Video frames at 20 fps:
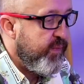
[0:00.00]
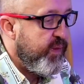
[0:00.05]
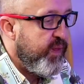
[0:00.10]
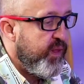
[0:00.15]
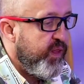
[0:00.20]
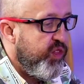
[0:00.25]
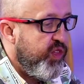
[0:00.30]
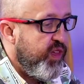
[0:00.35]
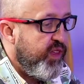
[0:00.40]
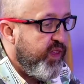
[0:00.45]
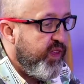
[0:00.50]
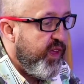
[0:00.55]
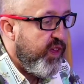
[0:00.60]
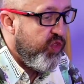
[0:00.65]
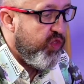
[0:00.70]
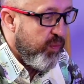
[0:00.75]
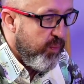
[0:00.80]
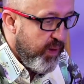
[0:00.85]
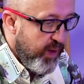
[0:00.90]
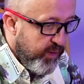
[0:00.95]
de
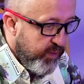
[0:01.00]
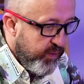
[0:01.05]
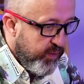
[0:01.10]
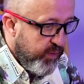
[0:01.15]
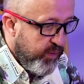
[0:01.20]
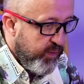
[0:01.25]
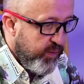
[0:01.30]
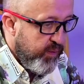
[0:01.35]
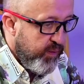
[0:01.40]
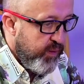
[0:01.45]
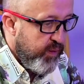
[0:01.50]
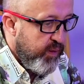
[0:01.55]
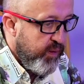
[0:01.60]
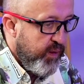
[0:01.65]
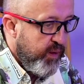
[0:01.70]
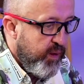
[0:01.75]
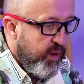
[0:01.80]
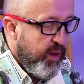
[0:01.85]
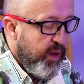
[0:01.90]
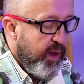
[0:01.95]
atendimento
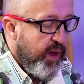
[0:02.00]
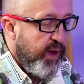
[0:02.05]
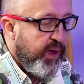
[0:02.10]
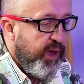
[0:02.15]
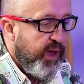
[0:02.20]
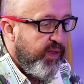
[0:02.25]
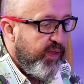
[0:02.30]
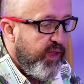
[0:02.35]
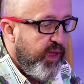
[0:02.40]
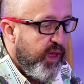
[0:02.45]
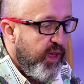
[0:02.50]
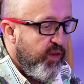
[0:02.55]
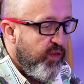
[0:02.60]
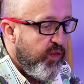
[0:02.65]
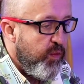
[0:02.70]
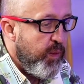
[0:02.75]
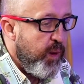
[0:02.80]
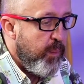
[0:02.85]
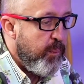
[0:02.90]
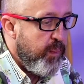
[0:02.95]
a quem teve
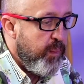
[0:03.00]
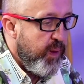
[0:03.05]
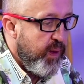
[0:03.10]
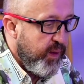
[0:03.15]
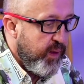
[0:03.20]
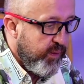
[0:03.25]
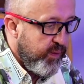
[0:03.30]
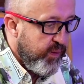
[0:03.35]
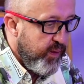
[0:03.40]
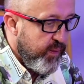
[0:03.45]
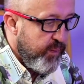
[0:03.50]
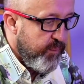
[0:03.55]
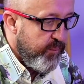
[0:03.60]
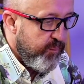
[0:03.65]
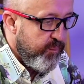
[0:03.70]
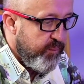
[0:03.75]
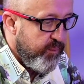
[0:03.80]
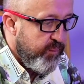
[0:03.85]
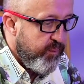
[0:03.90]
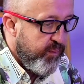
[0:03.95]
uma perda,
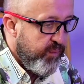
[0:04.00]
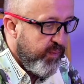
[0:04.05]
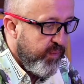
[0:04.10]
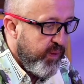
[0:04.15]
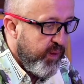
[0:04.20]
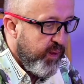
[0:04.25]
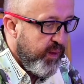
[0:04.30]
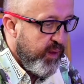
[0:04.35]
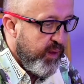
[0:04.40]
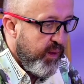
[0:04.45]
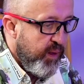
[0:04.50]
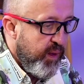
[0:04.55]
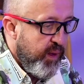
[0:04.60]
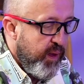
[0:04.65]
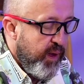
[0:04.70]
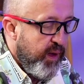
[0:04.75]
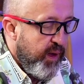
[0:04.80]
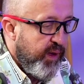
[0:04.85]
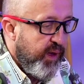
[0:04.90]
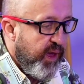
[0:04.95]

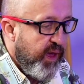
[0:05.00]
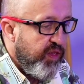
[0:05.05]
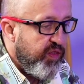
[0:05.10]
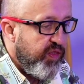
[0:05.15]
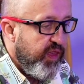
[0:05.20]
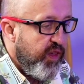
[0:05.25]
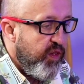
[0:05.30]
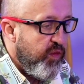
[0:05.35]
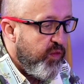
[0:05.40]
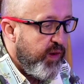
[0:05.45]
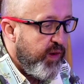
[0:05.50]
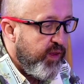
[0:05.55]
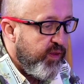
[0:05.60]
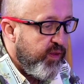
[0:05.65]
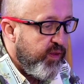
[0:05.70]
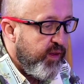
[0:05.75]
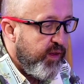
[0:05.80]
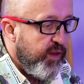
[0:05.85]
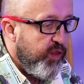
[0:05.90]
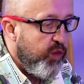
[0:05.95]
a quem está
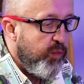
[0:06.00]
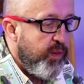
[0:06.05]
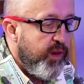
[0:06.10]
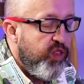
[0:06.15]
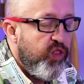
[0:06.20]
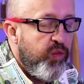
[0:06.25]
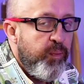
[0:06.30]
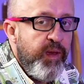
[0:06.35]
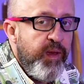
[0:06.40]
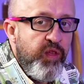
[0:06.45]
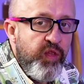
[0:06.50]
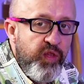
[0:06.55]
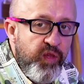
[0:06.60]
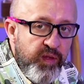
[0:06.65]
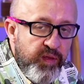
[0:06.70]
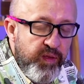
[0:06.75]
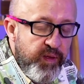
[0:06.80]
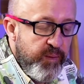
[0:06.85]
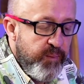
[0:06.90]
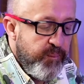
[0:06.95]
enfrentando uma
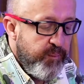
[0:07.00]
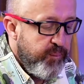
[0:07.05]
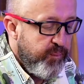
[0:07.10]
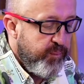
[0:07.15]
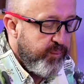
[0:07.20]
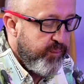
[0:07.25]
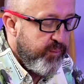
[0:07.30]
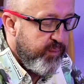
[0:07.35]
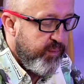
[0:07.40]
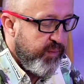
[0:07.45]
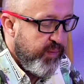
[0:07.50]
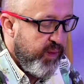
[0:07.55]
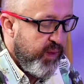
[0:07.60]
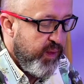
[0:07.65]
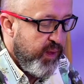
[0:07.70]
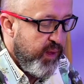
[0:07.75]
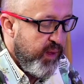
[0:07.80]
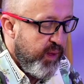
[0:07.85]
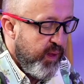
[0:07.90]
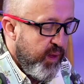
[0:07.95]
despedida,
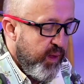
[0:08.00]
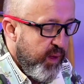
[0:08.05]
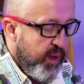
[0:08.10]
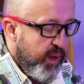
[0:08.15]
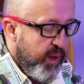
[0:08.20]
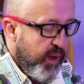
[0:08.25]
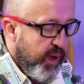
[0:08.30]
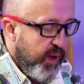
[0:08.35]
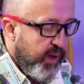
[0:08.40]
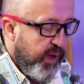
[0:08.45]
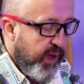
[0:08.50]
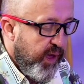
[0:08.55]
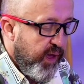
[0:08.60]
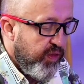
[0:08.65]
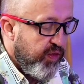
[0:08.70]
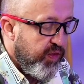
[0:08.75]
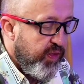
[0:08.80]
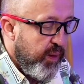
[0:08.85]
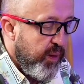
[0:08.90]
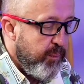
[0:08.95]
a quem
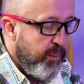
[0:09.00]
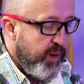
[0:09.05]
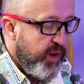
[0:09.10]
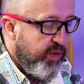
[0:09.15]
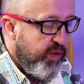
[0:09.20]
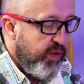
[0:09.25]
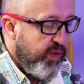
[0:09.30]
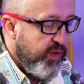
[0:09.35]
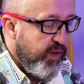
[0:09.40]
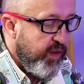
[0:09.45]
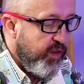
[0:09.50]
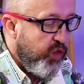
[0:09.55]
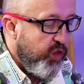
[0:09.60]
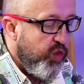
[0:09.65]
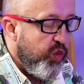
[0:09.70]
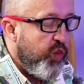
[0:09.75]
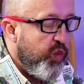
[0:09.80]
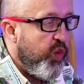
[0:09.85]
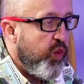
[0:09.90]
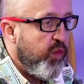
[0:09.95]
está precisando de
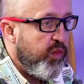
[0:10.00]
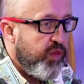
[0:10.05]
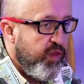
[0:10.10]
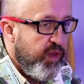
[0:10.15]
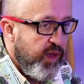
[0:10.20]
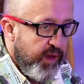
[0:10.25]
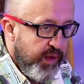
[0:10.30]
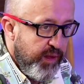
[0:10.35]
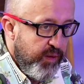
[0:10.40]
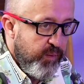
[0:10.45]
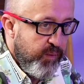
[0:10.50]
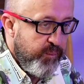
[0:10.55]
um conselho.